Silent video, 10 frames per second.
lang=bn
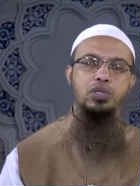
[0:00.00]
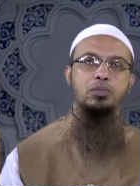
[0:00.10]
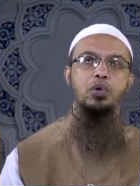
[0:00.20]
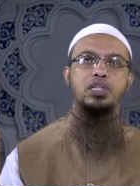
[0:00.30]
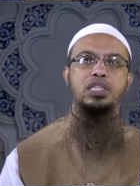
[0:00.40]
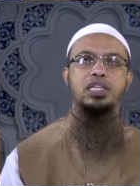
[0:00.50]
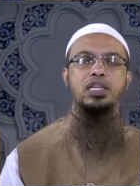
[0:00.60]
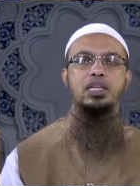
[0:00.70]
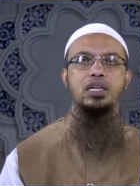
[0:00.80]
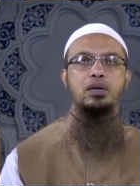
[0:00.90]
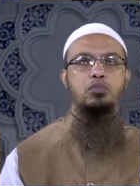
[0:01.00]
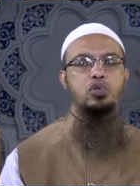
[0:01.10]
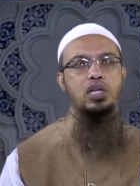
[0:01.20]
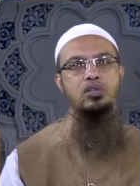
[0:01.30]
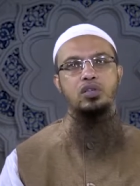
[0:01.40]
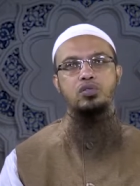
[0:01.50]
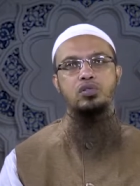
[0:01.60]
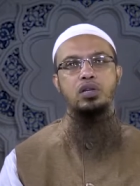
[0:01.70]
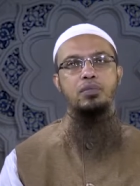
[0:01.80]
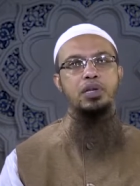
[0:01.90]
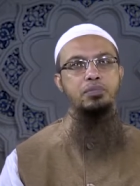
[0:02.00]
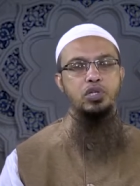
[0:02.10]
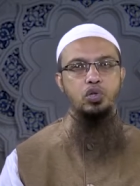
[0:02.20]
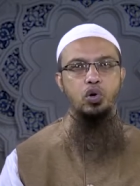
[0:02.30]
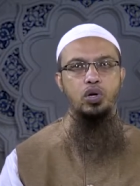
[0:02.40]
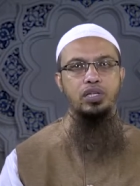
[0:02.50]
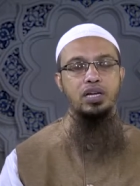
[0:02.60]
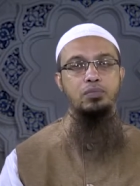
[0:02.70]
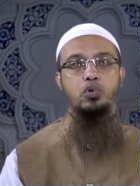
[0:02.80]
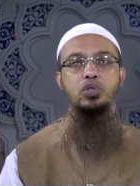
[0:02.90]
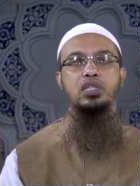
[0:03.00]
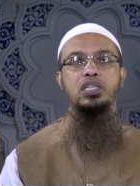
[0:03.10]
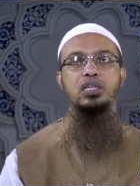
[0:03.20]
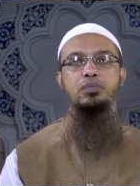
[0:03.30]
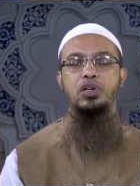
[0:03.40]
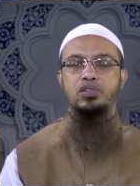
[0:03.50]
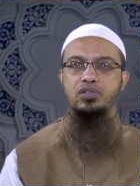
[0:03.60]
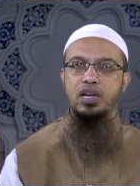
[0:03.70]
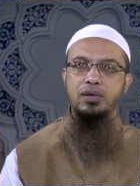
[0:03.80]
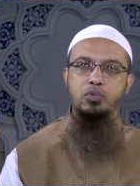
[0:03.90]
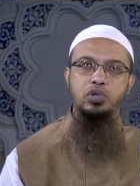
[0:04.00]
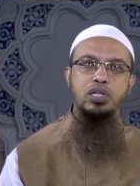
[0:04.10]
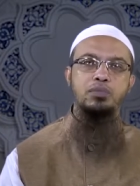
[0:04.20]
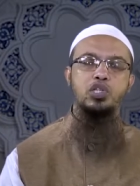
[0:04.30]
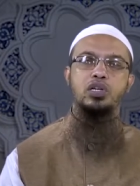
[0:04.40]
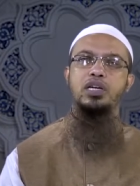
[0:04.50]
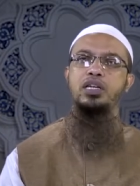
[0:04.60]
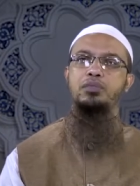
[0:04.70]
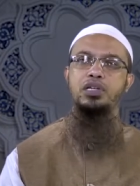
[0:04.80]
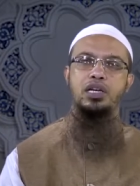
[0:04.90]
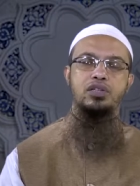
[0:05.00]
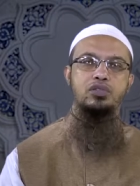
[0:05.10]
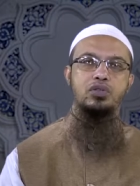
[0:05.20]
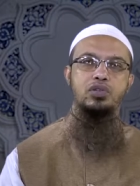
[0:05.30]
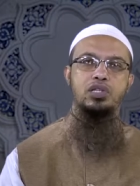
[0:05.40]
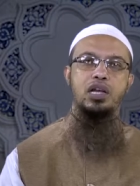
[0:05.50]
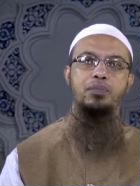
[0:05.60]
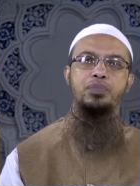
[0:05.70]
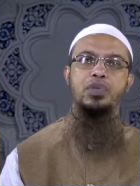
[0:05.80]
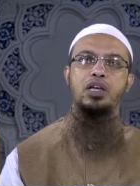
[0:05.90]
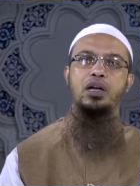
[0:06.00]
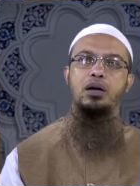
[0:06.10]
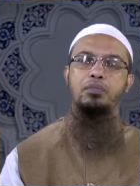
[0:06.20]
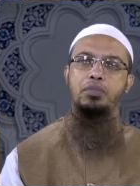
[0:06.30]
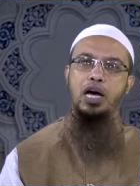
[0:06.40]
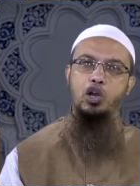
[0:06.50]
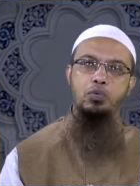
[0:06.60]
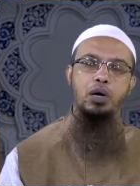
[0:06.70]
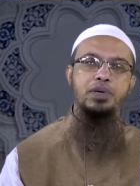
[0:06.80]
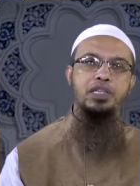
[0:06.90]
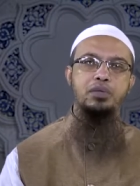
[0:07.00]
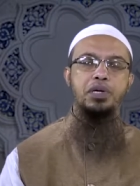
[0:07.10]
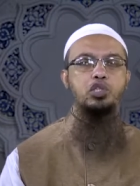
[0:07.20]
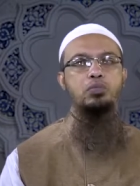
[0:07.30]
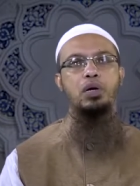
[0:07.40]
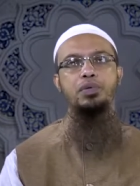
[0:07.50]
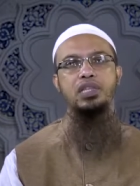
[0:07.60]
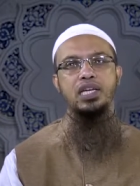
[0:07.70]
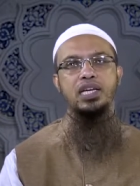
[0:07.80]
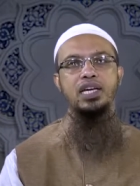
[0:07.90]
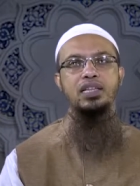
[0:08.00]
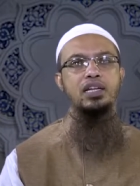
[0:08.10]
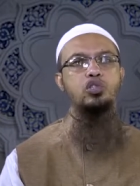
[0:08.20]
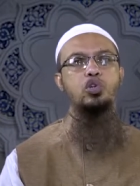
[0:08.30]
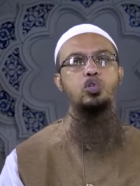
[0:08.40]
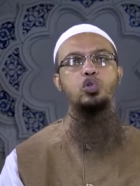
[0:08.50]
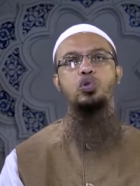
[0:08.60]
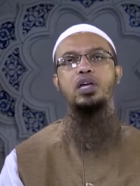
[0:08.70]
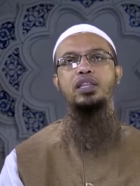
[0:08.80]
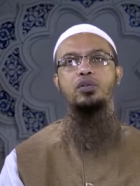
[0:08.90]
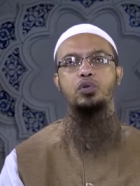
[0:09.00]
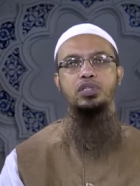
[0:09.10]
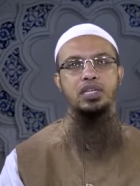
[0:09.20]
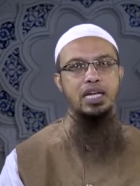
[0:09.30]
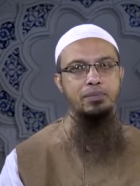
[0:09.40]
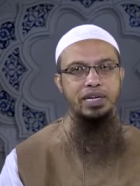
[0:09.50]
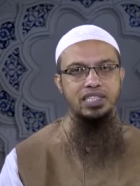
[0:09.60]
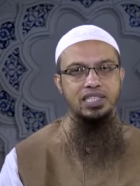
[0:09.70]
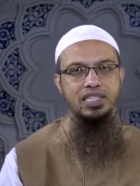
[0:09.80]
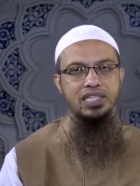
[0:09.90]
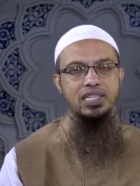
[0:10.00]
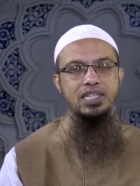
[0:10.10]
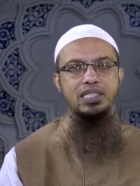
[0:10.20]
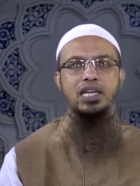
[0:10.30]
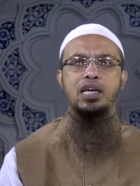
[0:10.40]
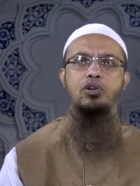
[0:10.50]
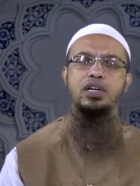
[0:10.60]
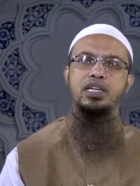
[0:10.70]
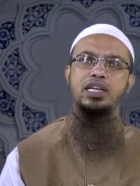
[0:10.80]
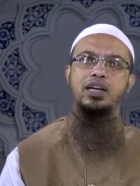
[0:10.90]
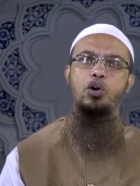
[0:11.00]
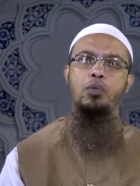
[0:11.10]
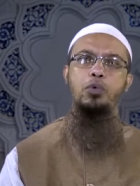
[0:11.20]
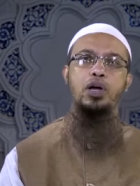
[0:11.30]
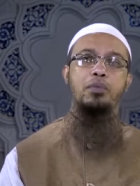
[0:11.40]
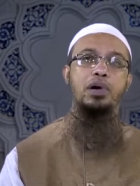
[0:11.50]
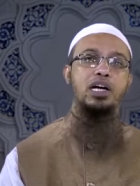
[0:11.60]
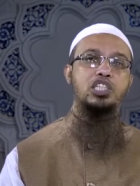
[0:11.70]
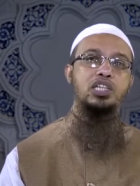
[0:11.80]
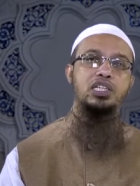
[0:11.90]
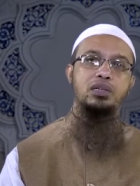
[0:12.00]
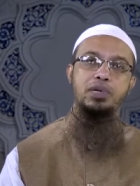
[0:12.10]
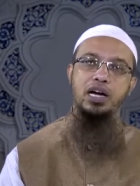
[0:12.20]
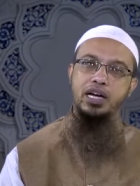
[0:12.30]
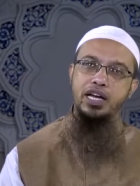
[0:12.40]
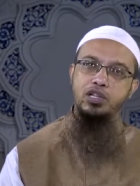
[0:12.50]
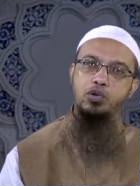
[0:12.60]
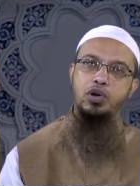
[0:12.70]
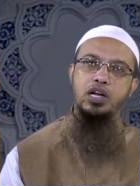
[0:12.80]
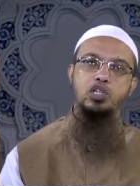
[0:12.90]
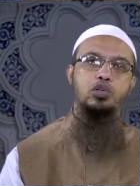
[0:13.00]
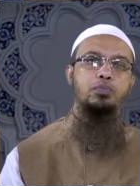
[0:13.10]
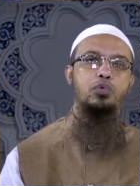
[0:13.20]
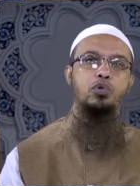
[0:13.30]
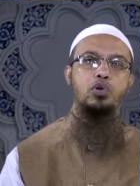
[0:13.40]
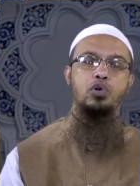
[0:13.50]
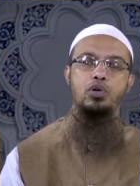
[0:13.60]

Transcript: করতে বলেছেন মুসা সালাতামের বিজয় তার মুক্তি বা ইসরায়েলের মুক্তির বিষয়টা এখানে আলি ইসরাতাম ভালোভাবে ইতিবাচকভাবে দেখে তার জন্য সুক্রিয়া আদায় করেছেন এ মাসে যার কারণে এটিকে অপয়া মাস হিসেবে আখ্যায়িত করা সম্পূর্ণ